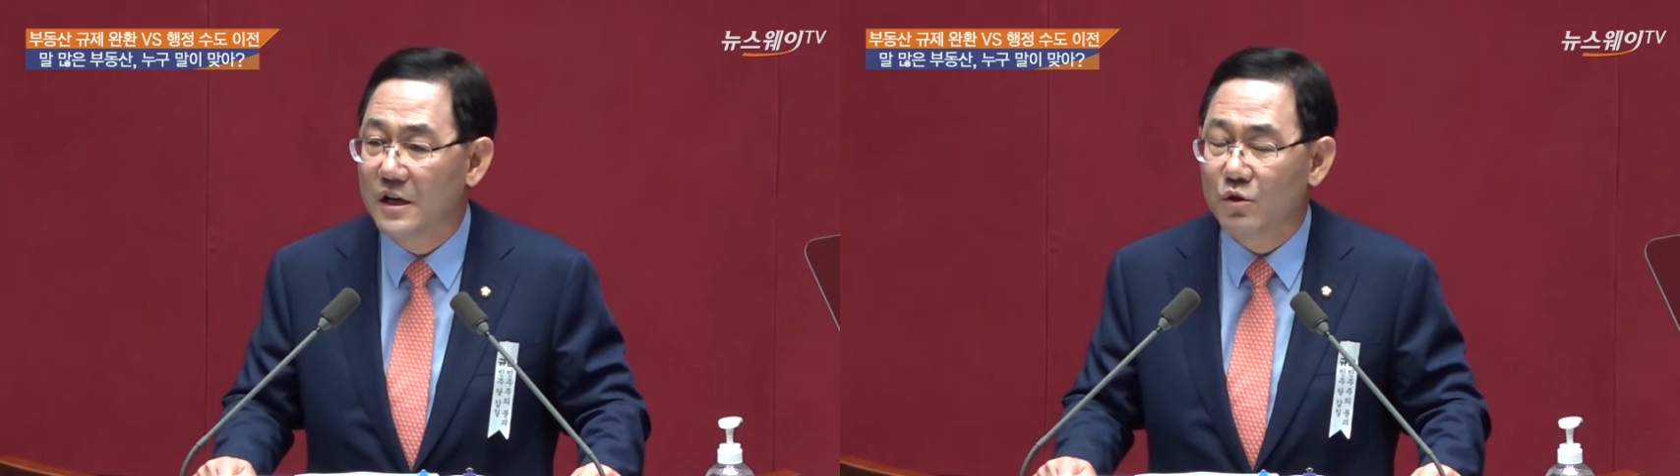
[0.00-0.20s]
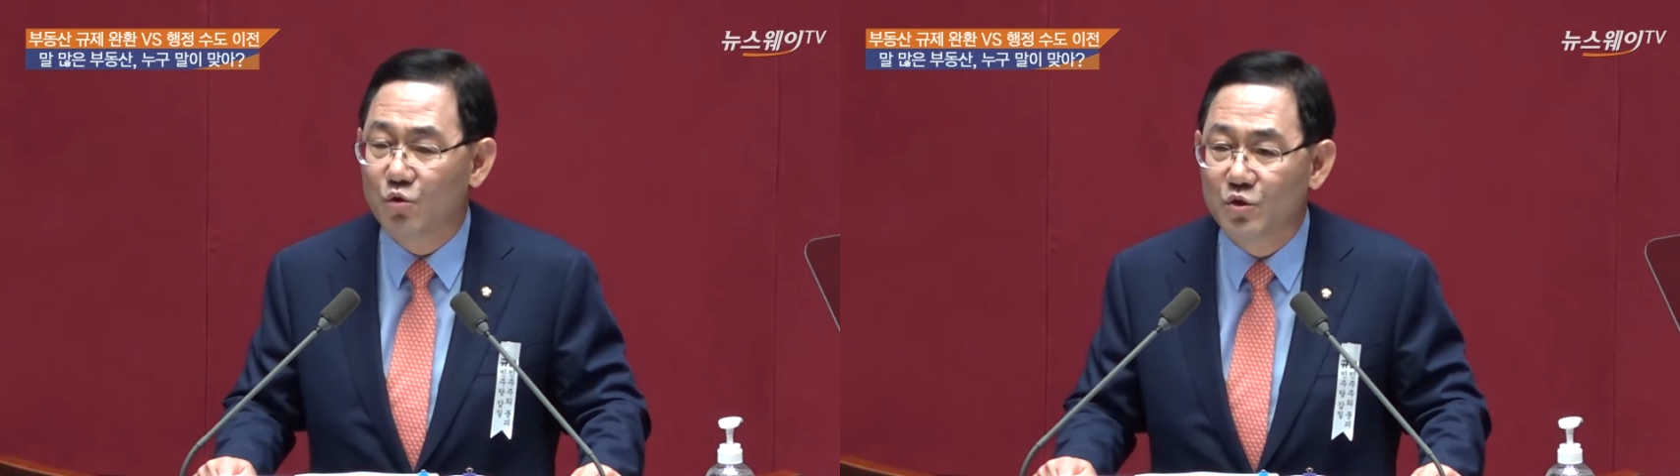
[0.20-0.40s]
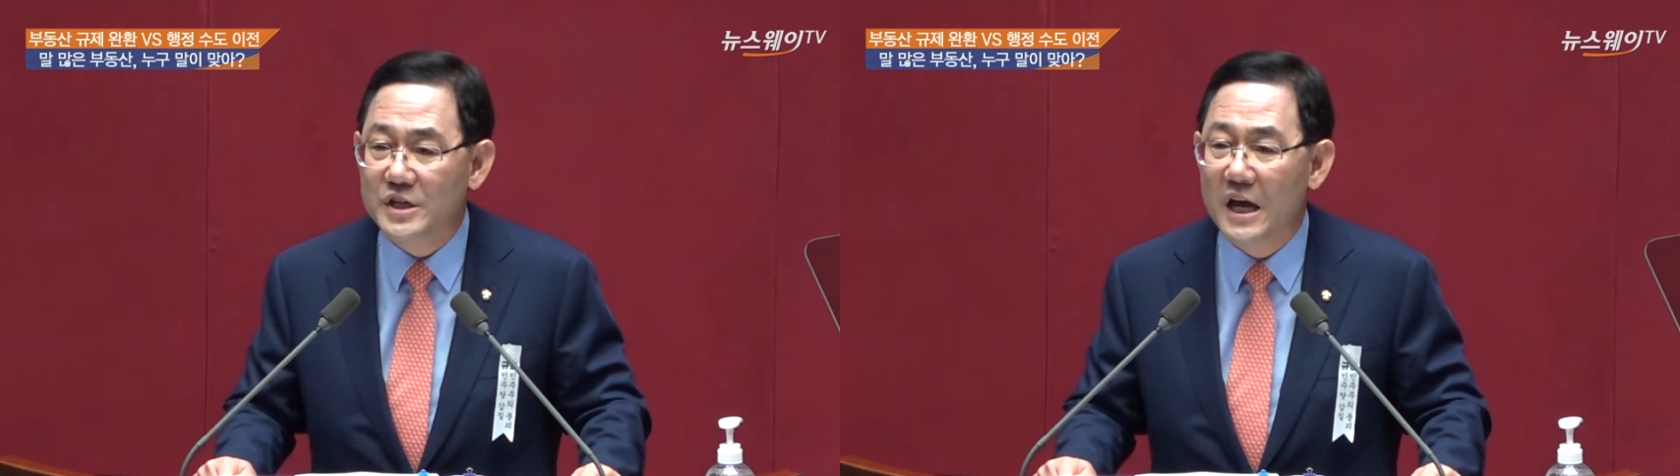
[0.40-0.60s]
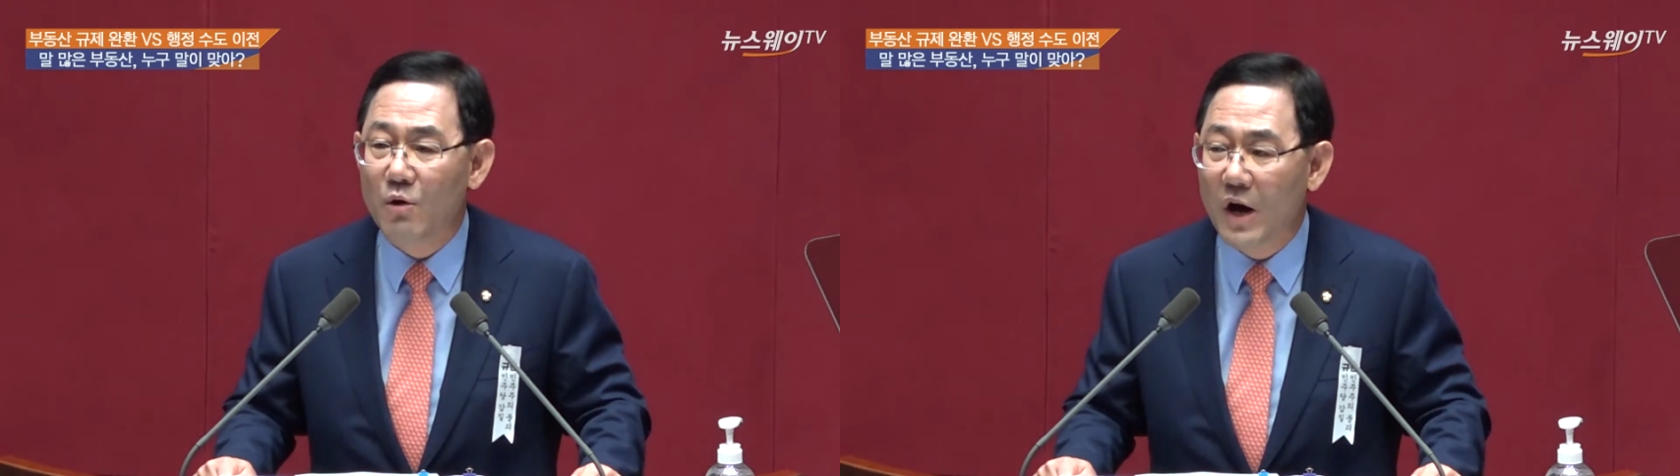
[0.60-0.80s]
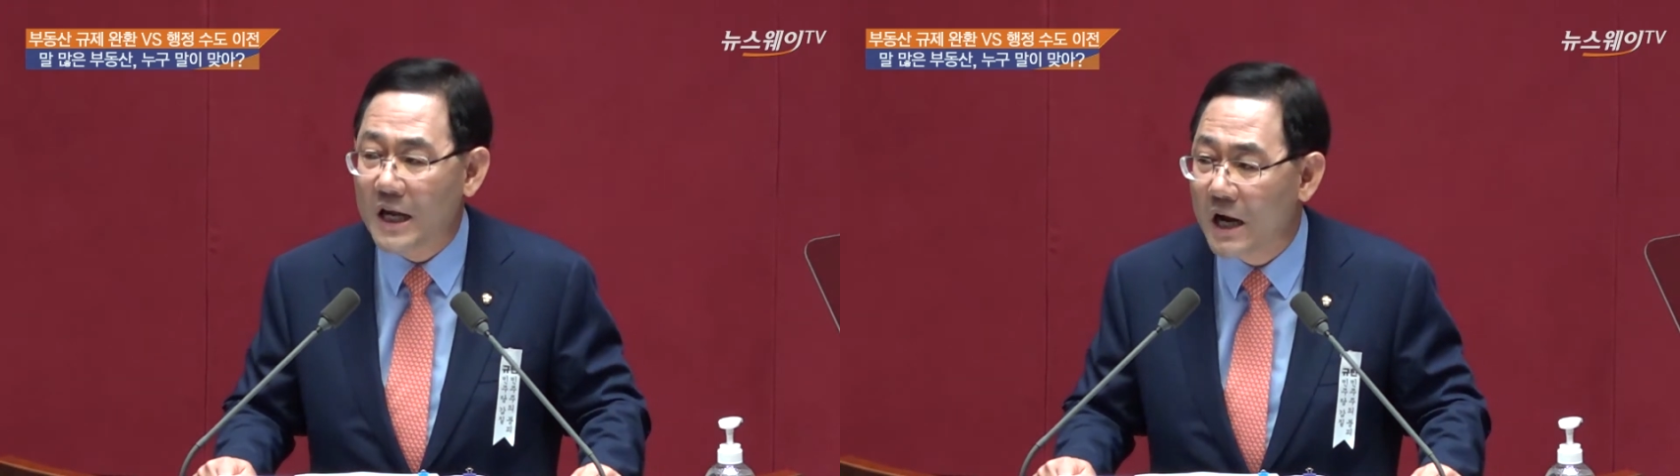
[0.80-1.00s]
규제
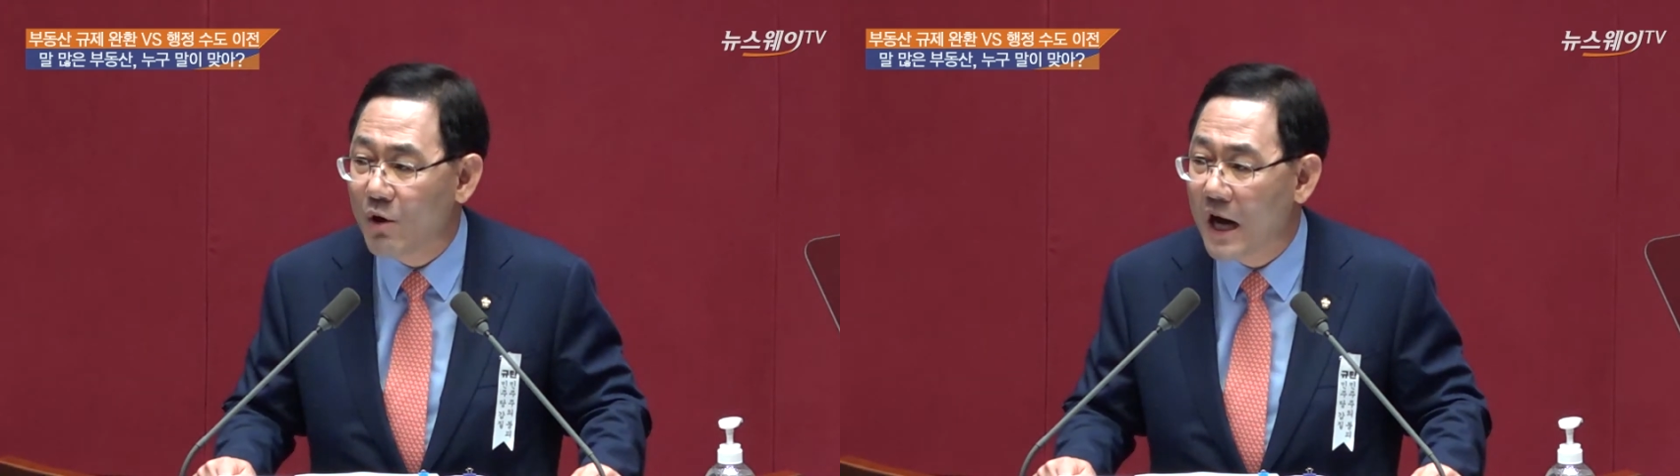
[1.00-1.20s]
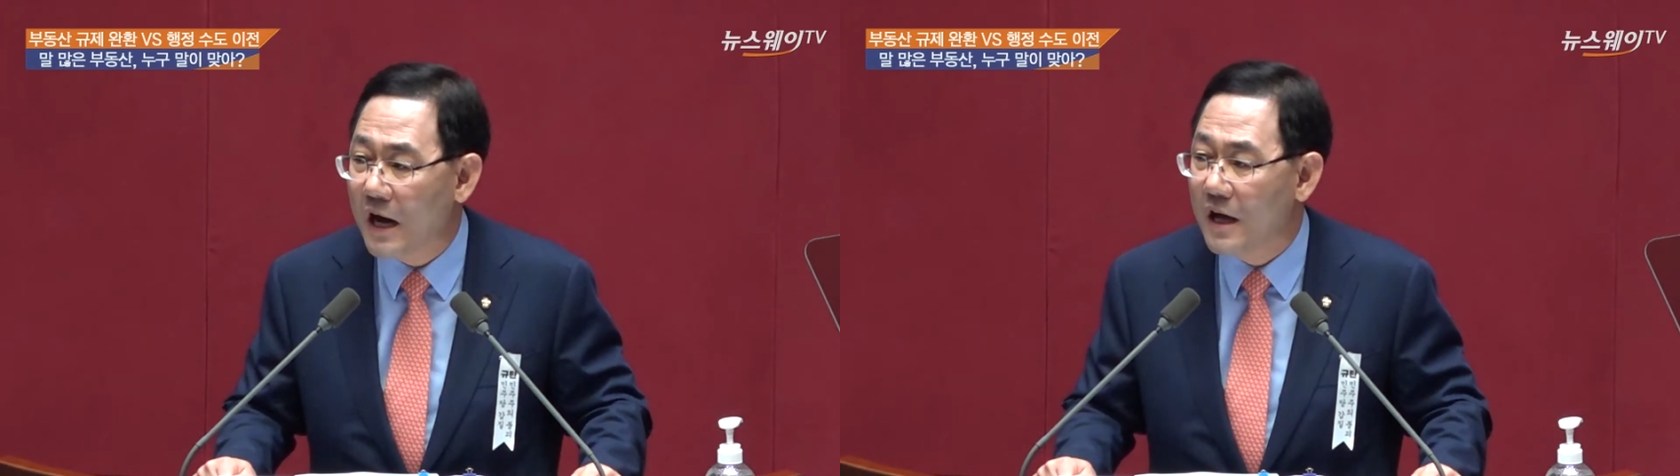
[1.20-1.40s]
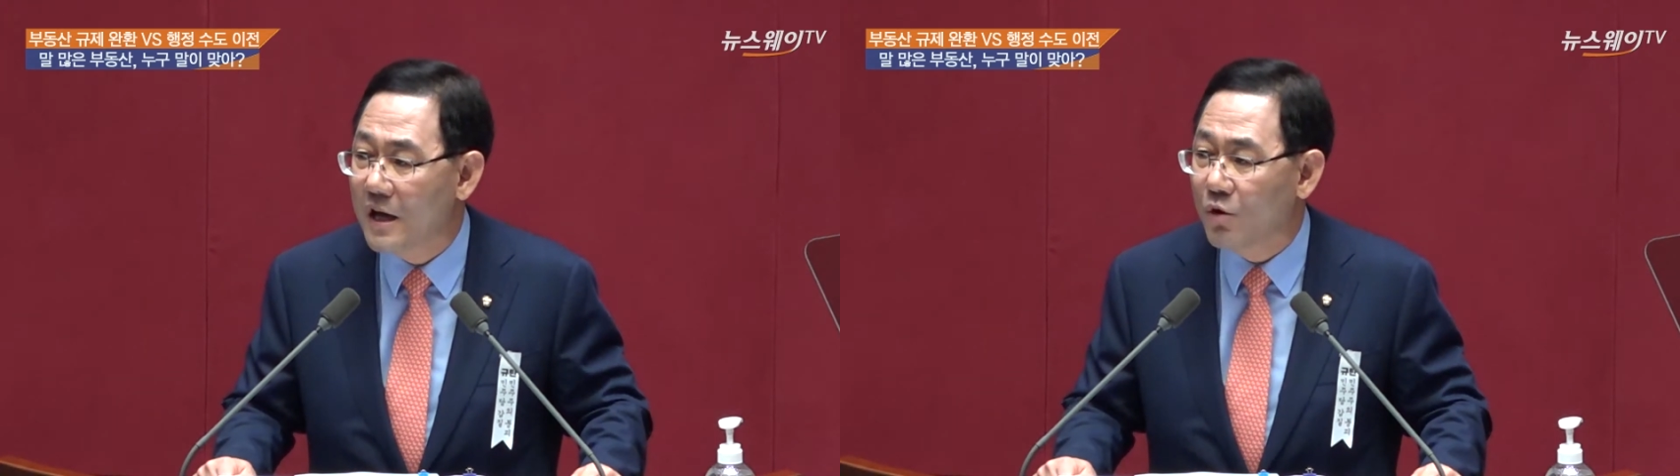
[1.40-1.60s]
완화와